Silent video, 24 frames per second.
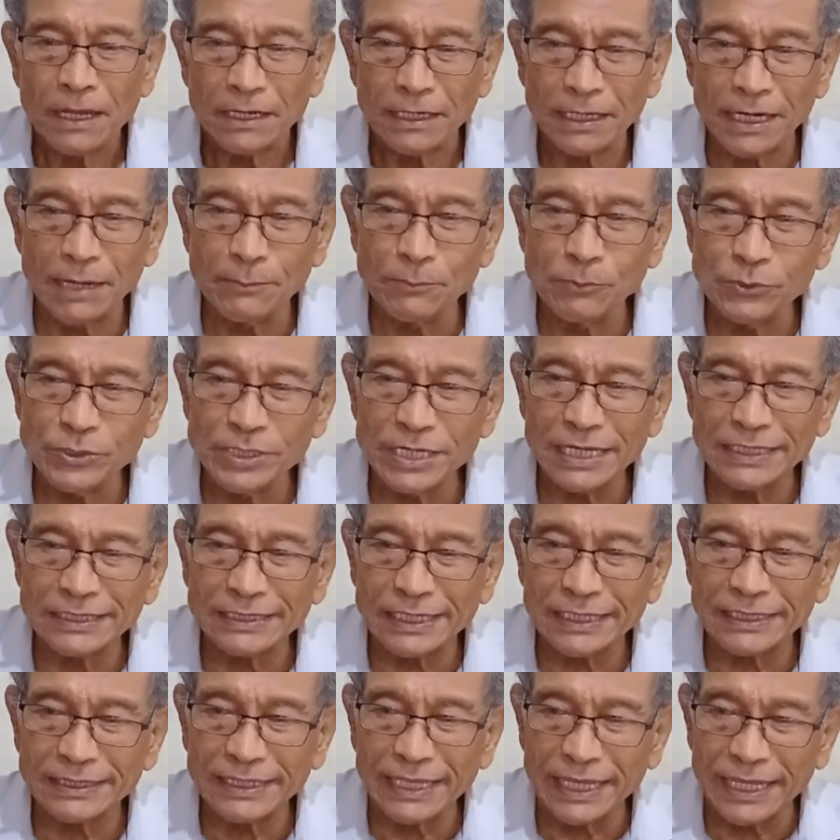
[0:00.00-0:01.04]
namun dia
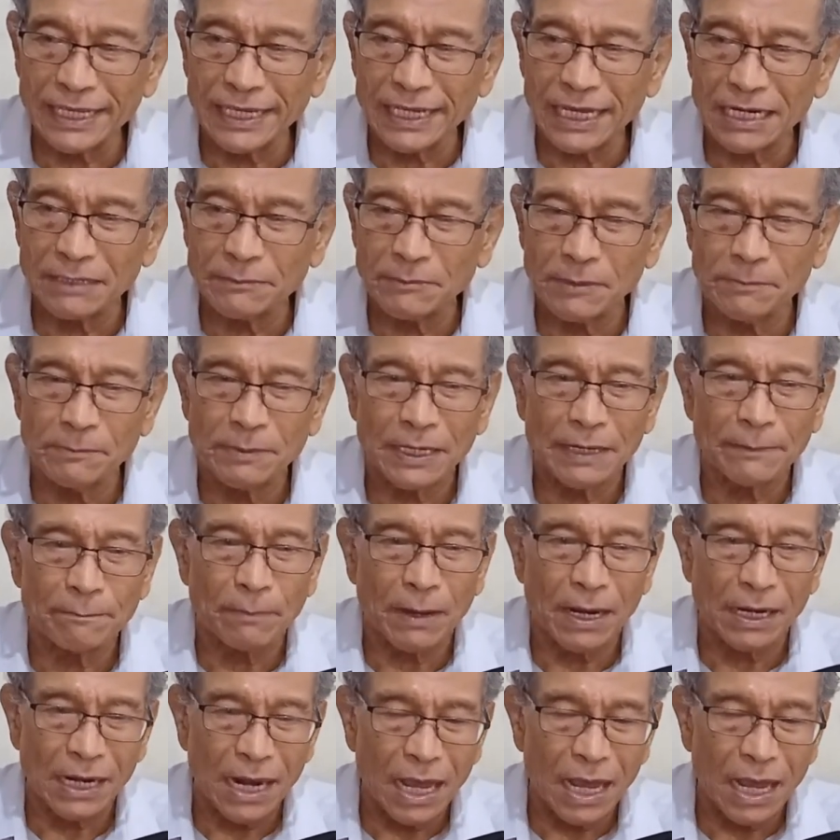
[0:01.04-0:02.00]
tertinggal beberapa